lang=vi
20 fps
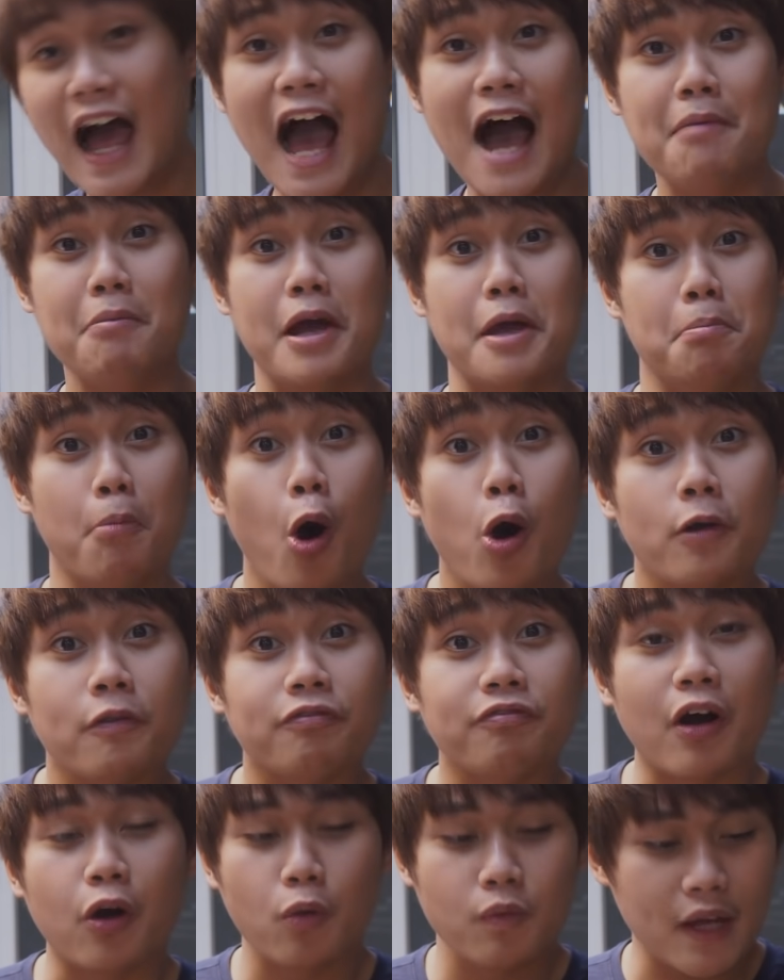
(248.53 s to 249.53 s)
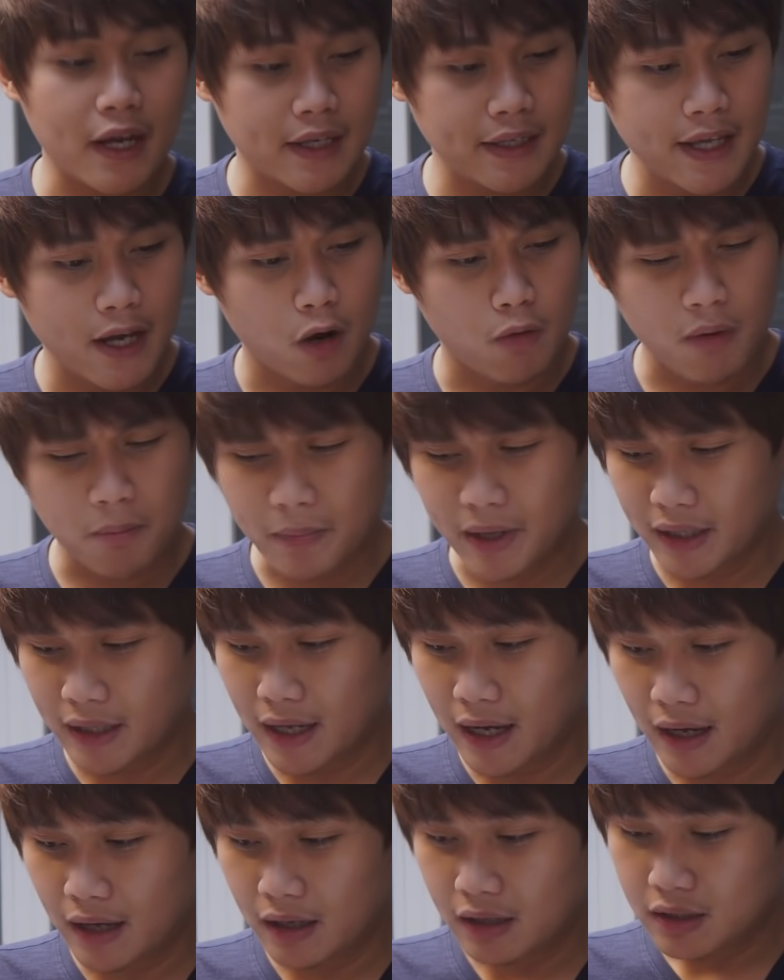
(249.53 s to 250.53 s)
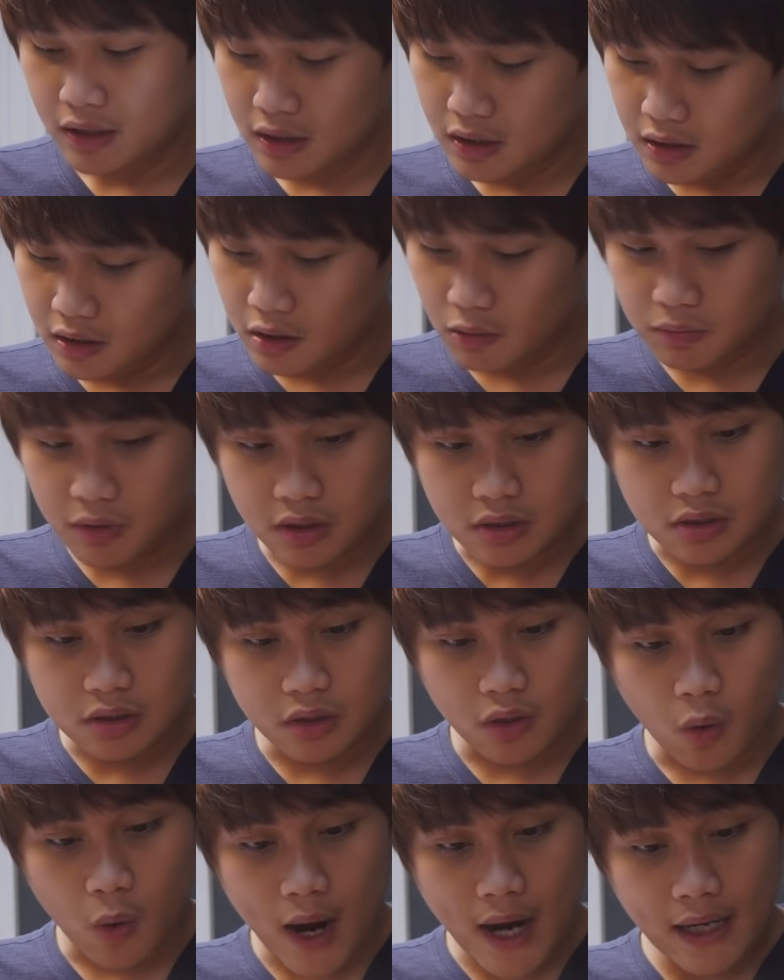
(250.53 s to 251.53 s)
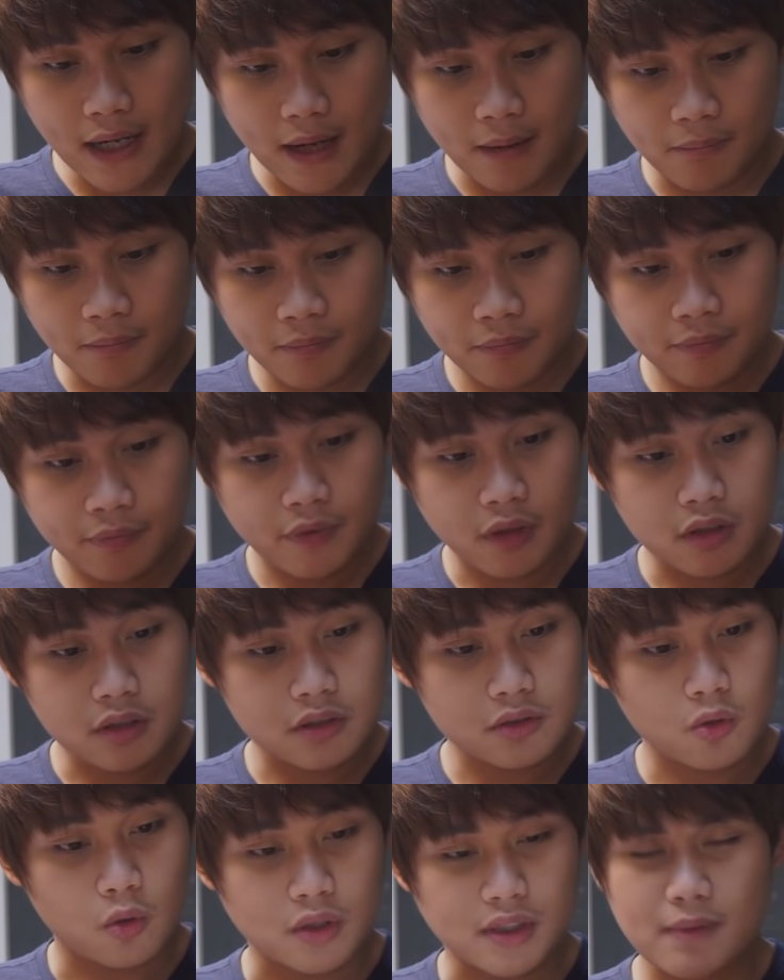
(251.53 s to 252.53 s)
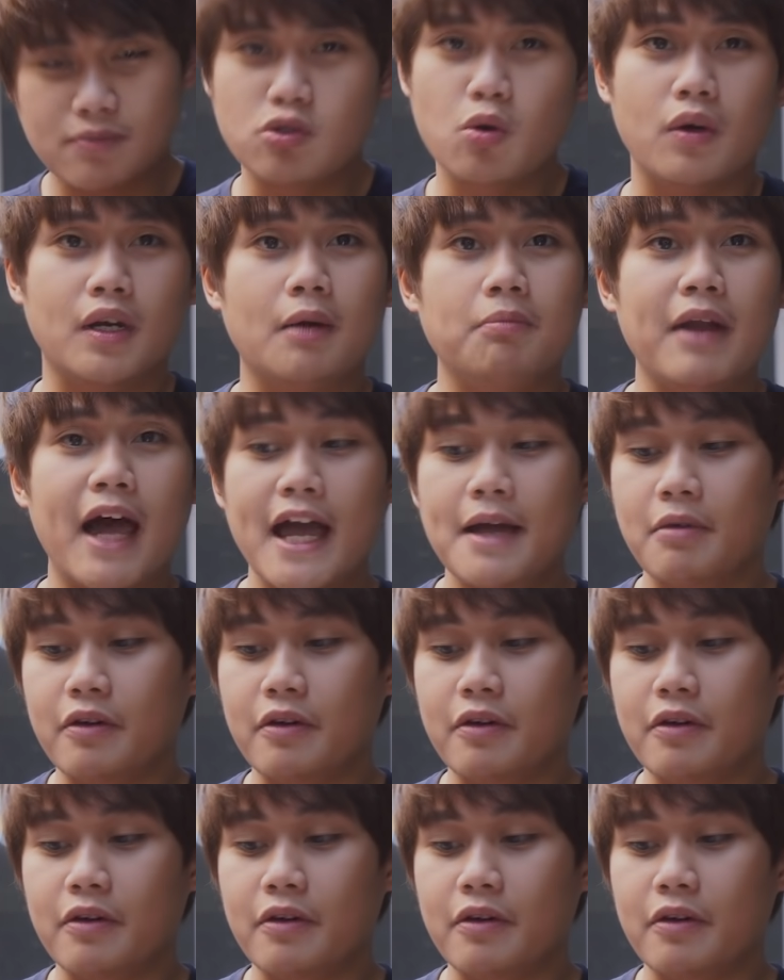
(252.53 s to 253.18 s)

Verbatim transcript: là A bảy mốt. Và cũng là cái điều mà mình uh, không thực sự khoái lắm của Samsung của năm nay.